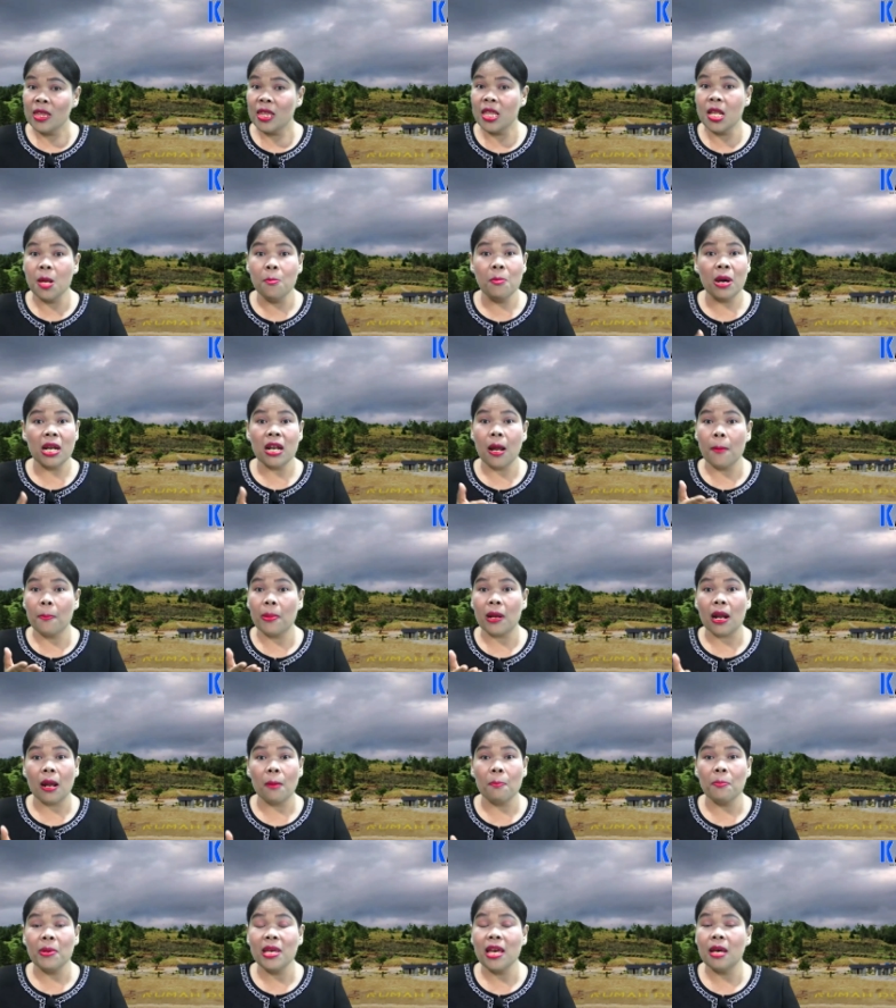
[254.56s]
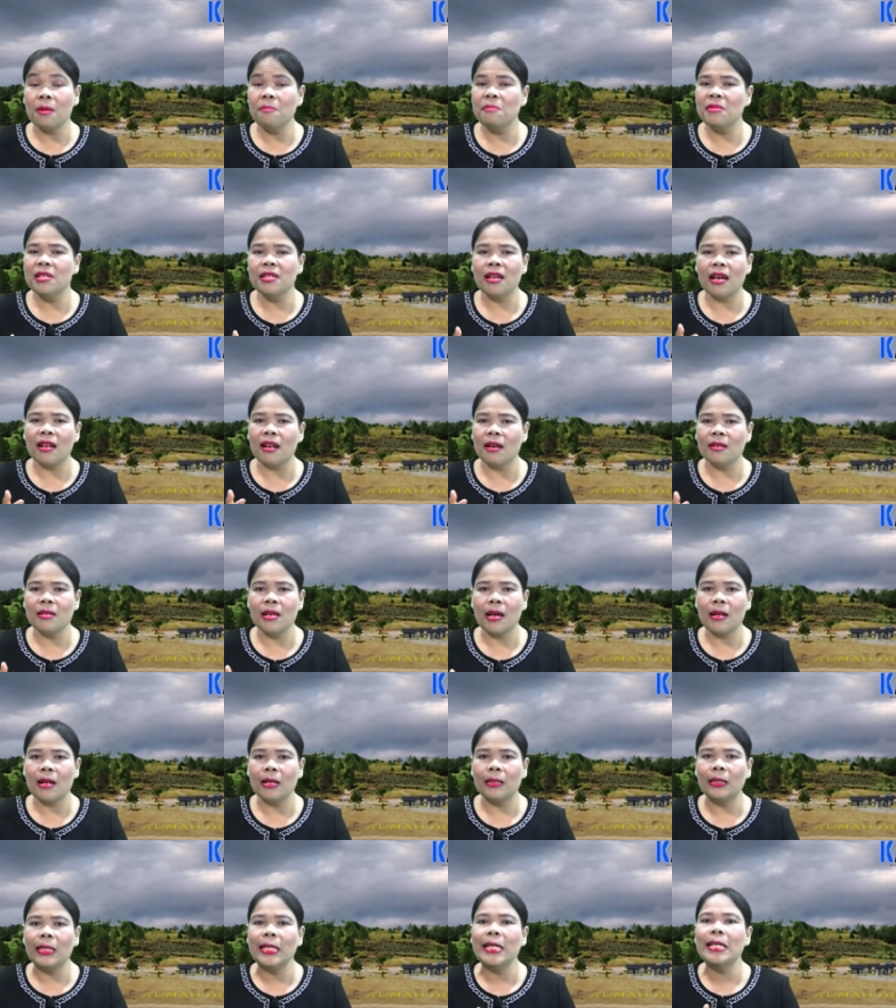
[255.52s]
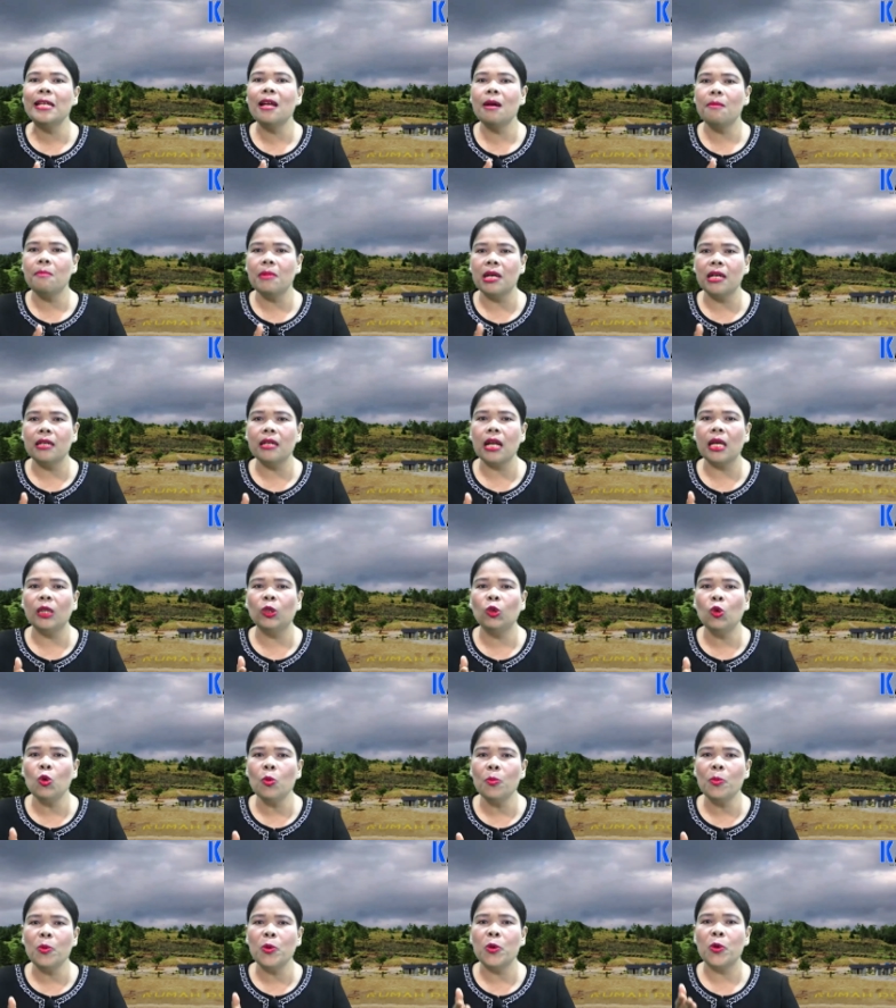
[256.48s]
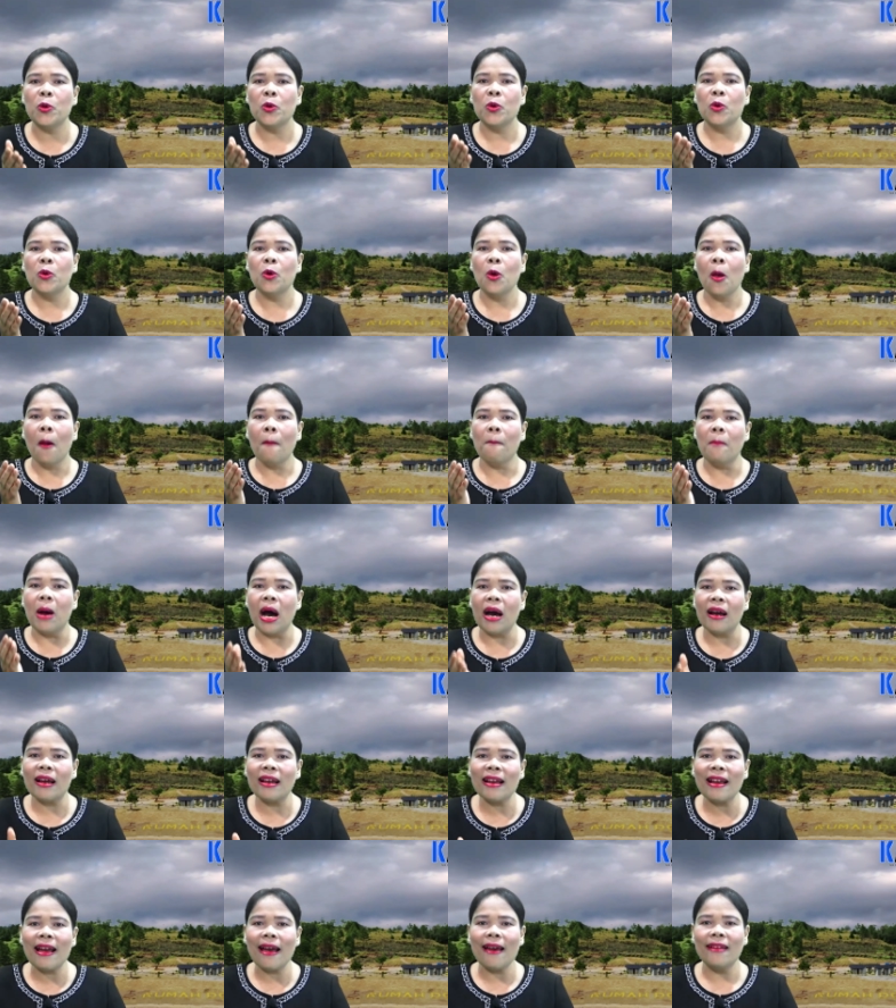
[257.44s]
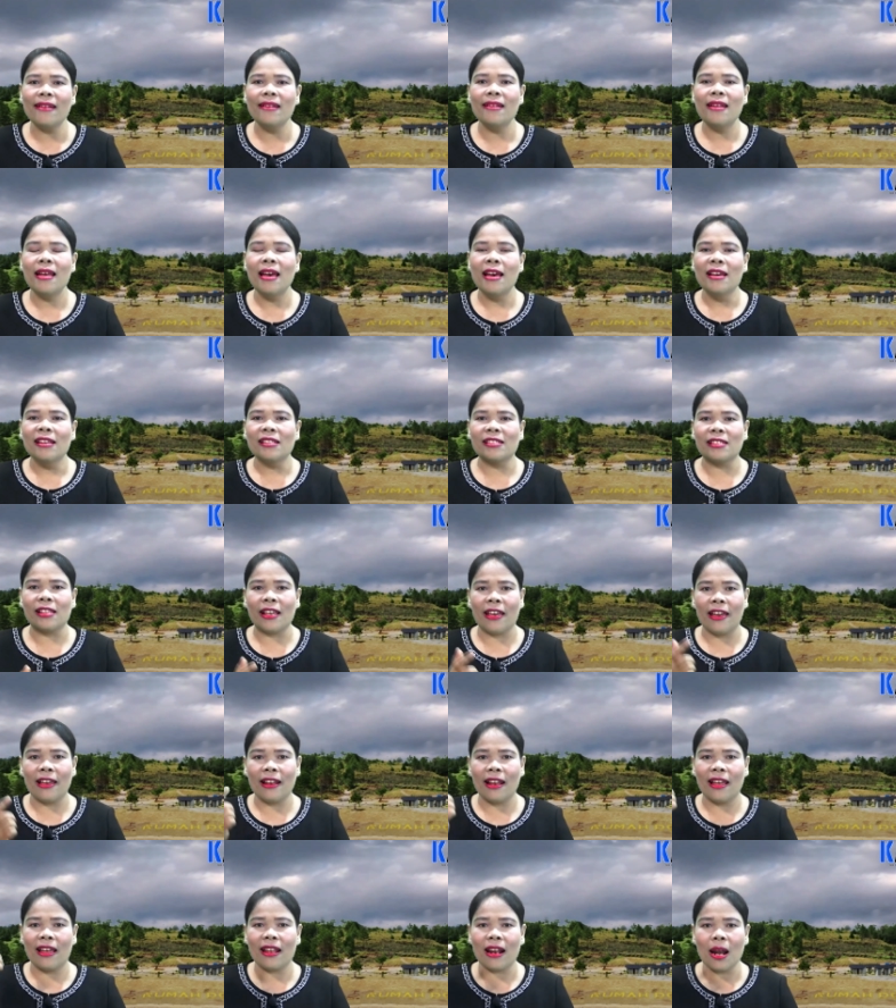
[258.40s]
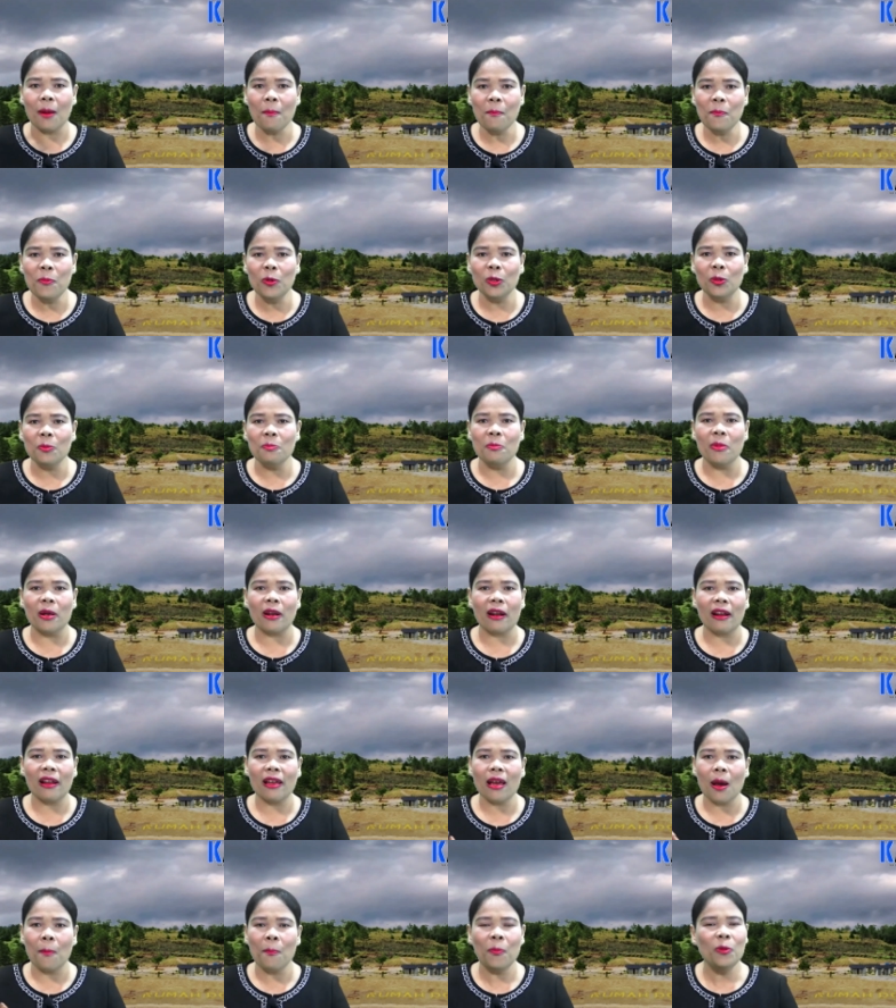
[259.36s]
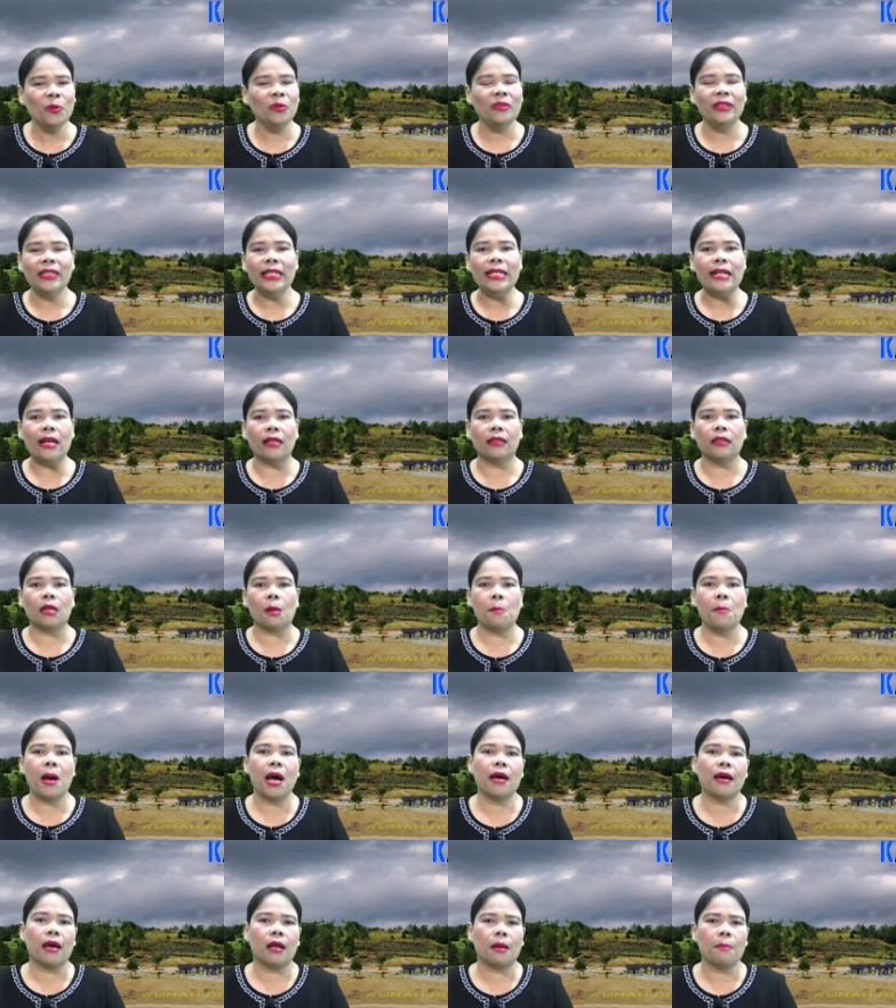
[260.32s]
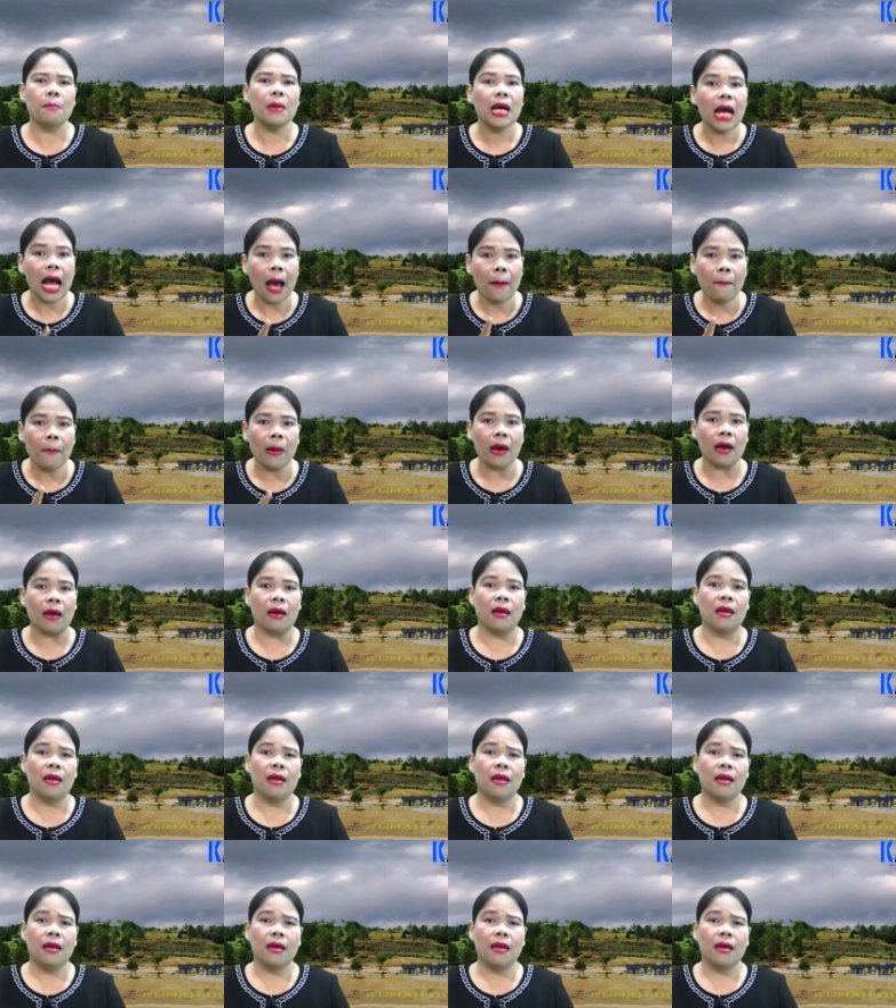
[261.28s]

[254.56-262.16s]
di mana perapian menyala-nyala tidak mengenai tubuh bahkan sehelai rambut mereka pun tidak terbakar. Mengapa?